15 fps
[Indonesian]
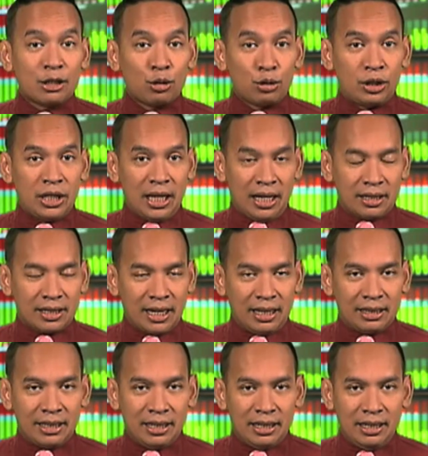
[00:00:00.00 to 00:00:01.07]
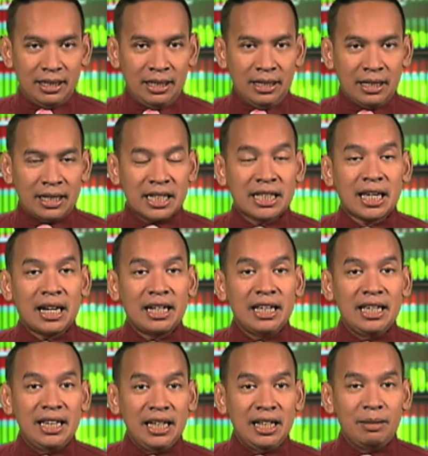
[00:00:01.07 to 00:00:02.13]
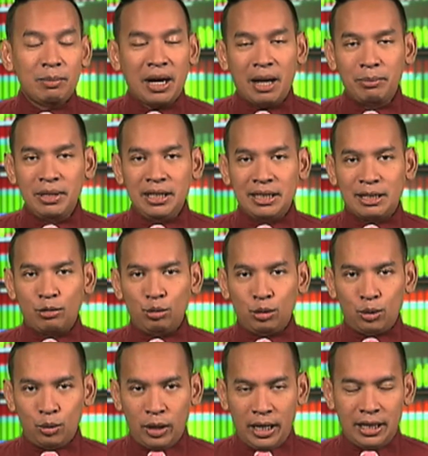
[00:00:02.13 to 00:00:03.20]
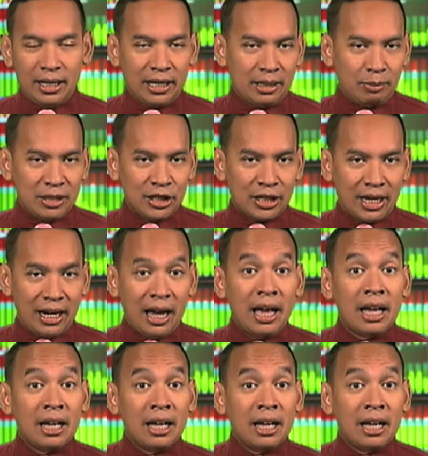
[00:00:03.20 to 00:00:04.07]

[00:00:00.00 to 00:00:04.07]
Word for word: sosial saat ini, kesan ingin mengambil keuntungan dari bencana